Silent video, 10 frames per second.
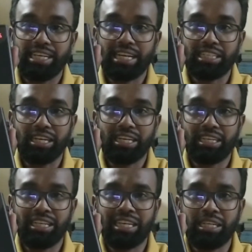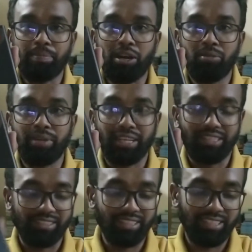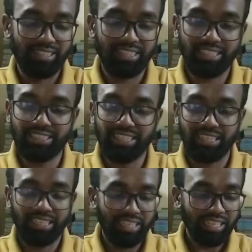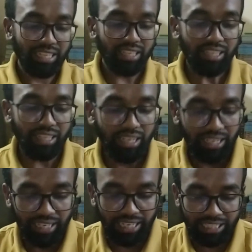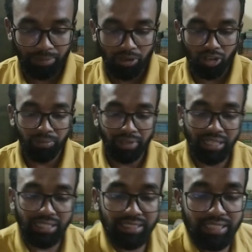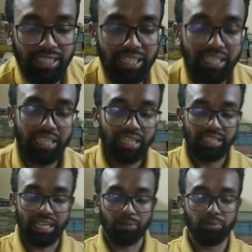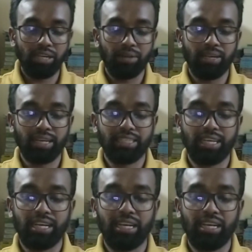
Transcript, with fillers: এটা এটা এটা পাওয়ার ব্যাংক কিনছি ঠিক আছে এটা পাওয়ার ব্যাংক কিনছি তারপরে আবার একটা